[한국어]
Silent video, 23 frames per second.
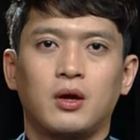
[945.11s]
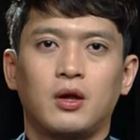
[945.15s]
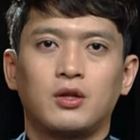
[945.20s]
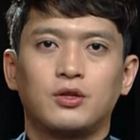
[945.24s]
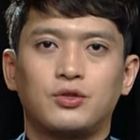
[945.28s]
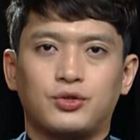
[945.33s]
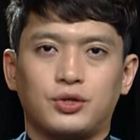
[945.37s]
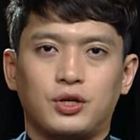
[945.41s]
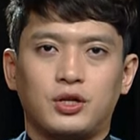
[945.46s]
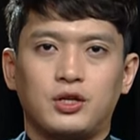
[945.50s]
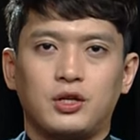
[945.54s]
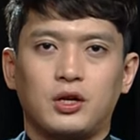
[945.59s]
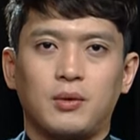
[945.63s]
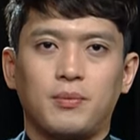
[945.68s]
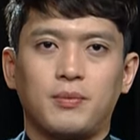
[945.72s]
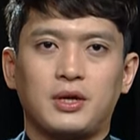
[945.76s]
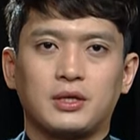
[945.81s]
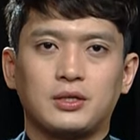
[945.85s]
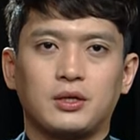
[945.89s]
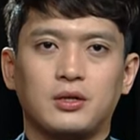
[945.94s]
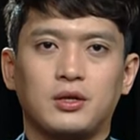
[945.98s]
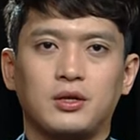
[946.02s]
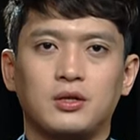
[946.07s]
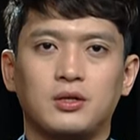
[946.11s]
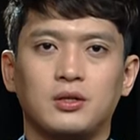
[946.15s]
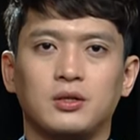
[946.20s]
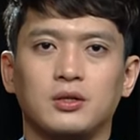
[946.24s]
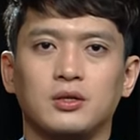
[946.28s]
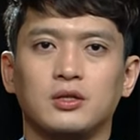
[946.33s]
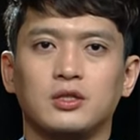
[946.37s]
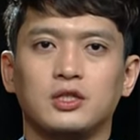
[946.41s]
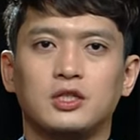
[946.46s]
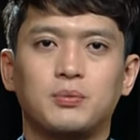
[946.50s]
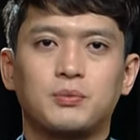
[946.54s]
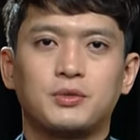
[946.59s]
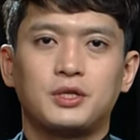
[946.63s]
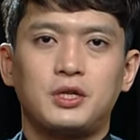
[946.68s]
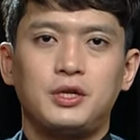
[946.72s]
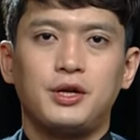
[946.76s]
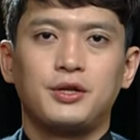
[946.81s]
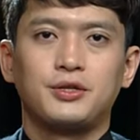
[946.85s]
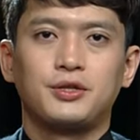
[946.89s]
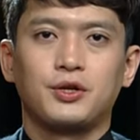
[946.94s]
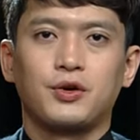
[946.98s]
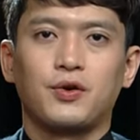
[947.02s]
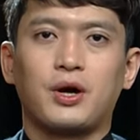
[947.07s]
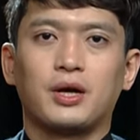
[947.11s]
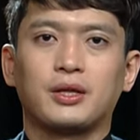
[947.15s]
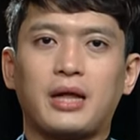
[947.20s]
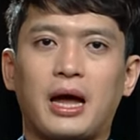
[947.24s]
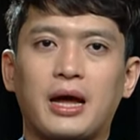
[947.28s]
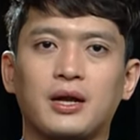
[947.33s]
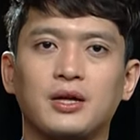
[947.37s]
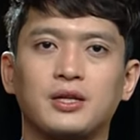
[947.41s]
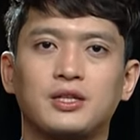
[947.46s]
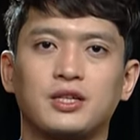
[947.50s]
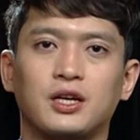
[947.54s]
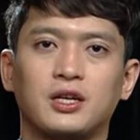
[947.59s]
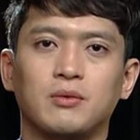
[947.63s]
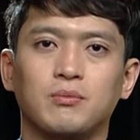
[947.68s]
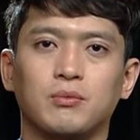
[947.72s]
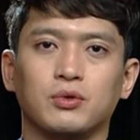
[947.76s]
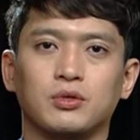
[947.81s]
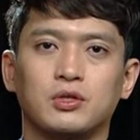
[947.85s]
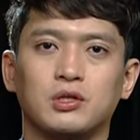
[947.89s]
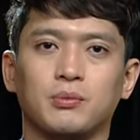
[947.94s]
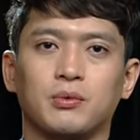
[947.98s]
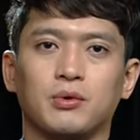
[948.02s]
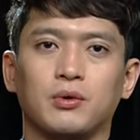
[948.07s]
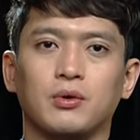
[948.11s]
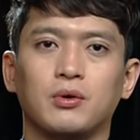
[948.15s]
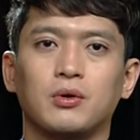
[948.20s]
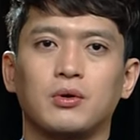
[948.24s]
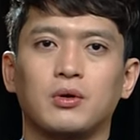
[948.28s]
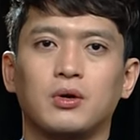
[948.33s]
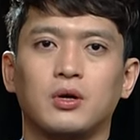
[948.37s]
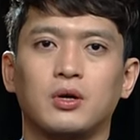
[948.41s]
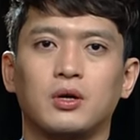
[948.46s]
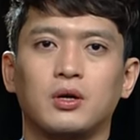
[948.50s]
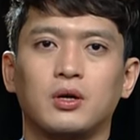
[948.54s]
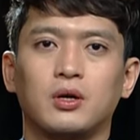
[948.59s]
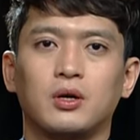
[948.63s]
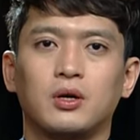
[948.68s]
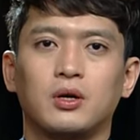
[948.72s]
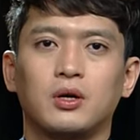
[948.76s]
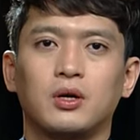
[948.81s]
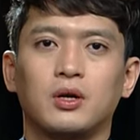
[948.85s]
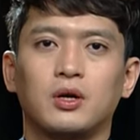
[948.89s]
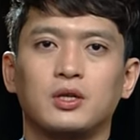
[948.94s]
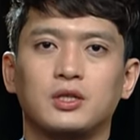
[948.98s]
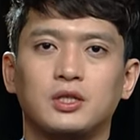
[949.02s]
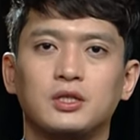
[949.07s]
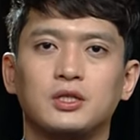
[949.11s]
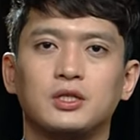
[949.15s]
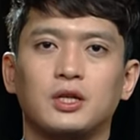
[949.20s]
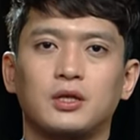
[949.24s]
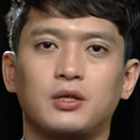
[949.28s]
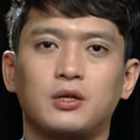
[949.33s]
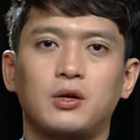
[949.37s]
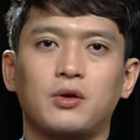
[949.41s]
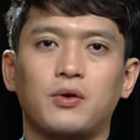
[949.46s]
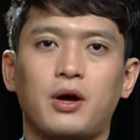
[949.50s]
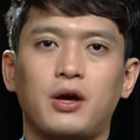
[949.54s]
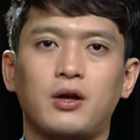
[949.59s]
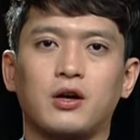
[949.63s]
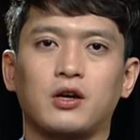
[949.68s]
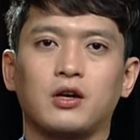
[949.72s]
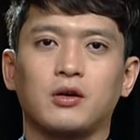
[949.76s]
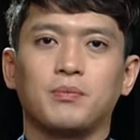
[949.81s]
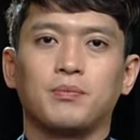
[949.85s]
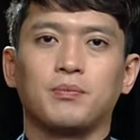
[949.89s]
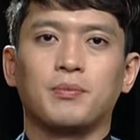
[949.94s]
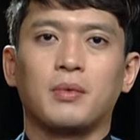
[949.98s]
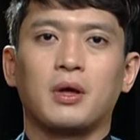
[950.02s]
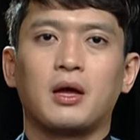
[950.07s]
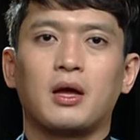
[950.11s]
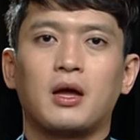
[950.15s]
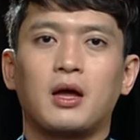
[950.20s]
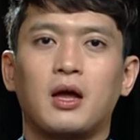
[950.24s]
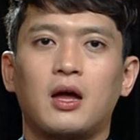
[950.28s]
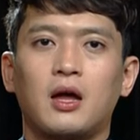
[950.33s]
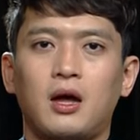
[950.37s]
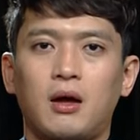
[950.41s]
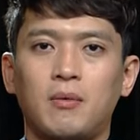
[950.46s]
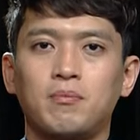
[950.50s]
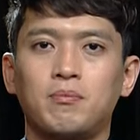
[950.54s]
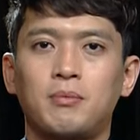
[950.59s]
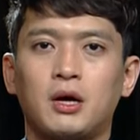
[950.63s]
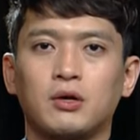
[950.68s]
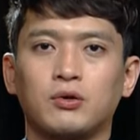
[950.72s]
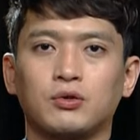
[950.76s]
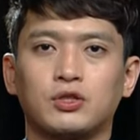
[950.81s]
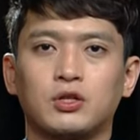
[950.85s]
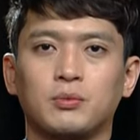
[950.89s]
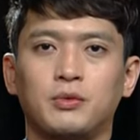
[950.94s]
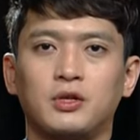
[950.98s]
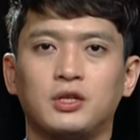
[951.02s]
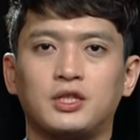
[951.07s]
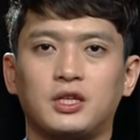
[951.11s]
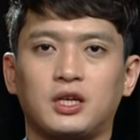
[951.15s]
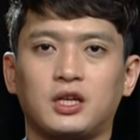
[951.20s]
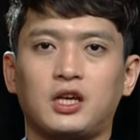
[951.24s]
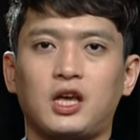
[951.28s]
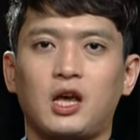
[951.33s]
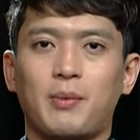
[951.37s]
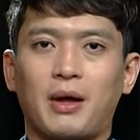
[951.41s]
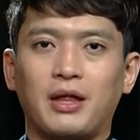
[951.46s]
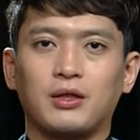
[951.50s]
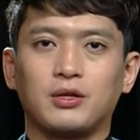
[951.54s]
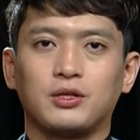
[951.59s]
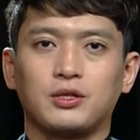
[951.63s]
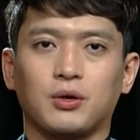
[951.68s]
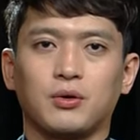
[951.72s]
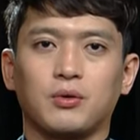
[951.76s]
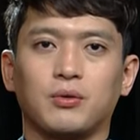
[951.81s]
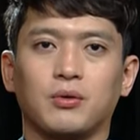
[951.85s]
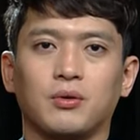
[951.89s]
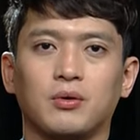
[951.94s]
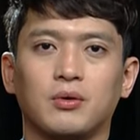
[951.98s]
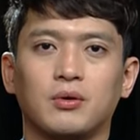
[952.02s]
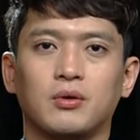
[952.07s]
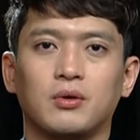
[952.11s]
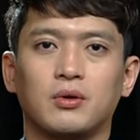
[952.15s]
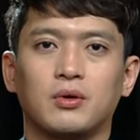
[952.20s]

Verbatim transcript: 추기경님께서는 17년 전과 다르지 않은 모습으로 신자들로 하여금 한박 웃음을 짓게 만드셨고